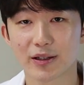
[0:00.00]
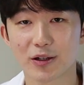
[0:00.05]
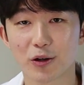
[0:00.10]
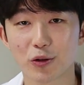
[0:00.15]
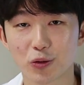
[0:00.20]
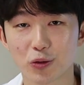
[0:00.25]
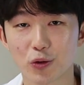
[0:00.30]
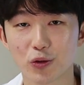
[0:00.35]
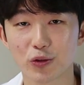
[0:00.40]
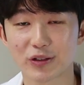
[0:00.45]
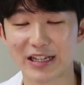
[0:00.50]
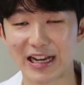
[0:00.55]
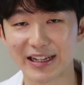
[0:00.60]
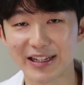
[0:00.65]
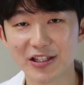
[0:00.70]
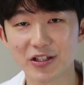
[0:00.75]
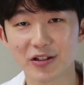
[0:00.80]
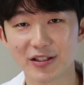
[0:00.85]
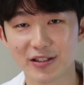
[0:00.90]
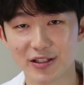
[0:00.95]
그것도
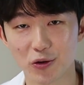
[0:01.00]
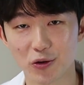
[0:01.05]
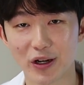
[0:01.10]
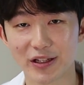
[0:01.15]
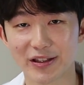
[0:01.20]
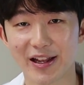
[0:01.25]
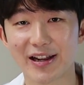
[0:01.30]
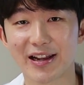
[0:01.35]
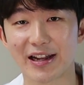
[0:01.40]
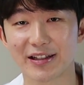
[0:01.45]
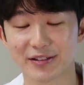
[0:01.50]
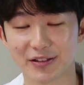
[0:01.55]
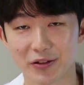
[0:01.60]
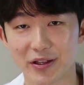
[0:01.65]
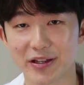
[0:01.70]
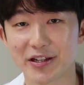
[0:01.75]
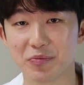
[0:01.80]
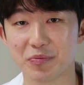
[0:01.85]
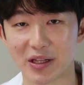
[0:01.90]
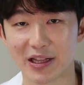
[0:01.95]
장기적인 치료가 될
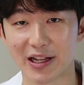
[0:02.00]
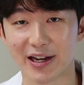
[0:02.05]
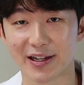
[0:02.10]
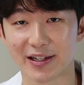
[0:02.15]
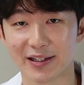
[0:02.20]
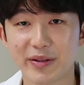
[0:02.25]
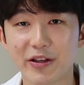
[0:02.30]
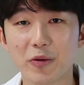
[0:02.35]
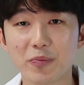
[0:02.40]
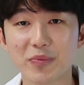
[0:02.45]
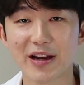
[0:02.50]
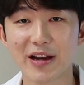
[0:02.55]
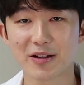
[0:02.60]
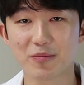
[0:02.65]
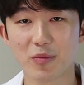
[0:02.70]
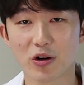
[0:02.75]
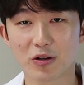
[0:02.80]
가능성이 큽니다. 비염약을